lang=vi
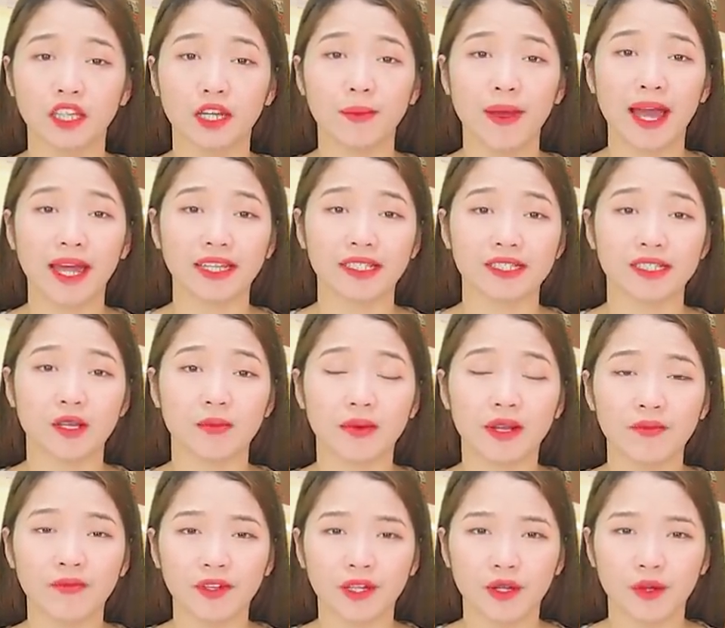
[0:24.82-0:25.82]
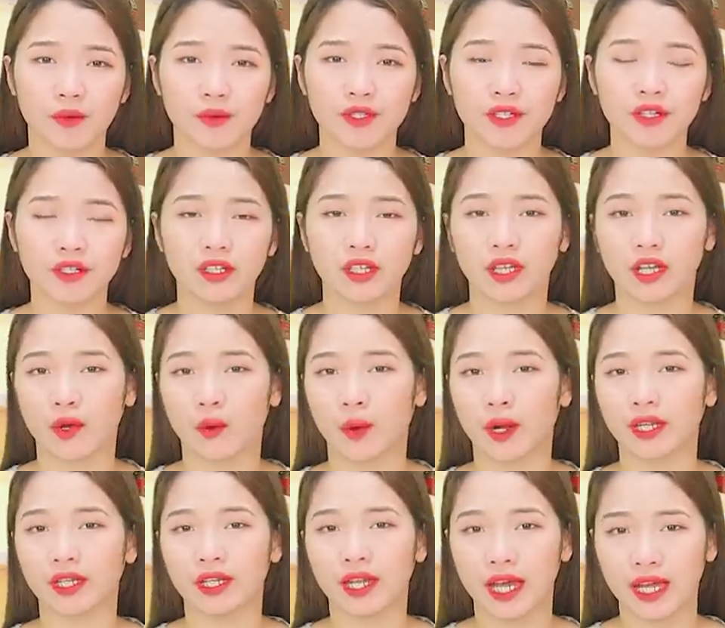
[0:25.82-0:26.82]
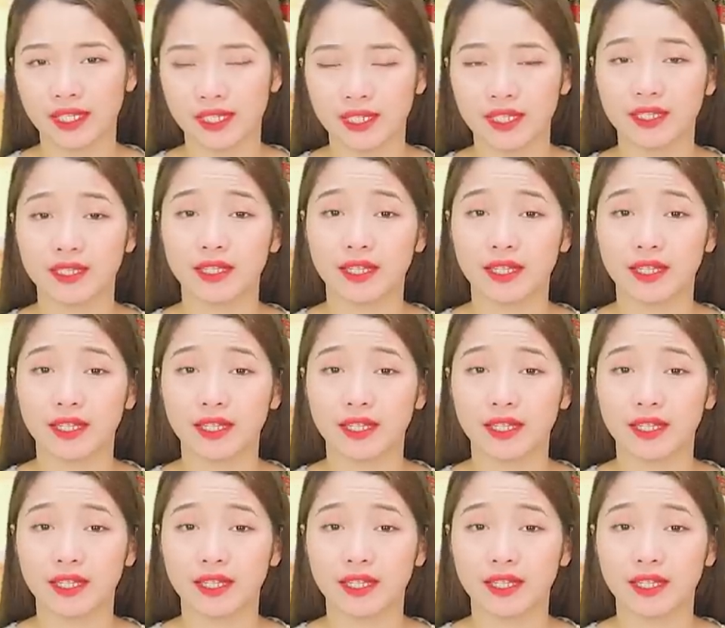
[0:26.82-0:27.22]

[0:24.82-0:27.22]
Thưa bạn, trong các video trước thì Kiều Anh đã chia